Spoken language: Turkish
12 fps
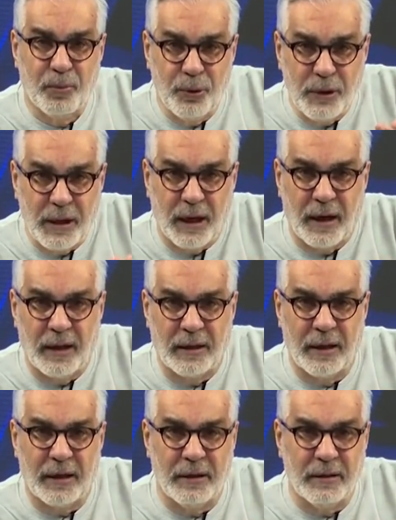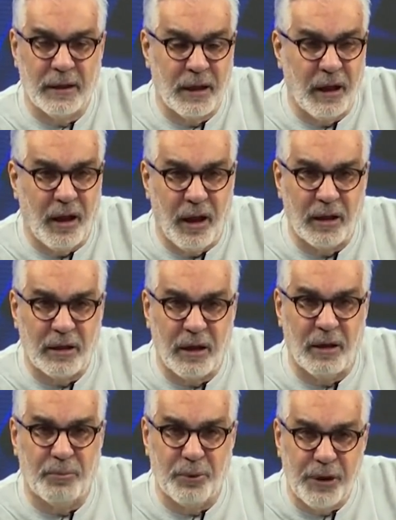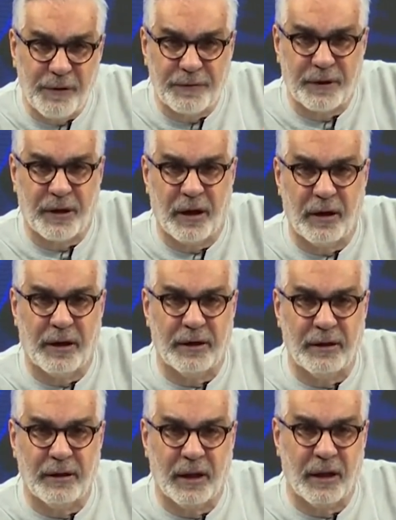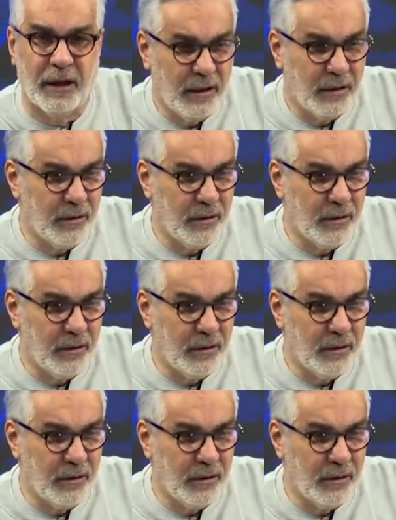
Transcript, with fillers: bu yalanlarınla, halka bu iftiralarınla,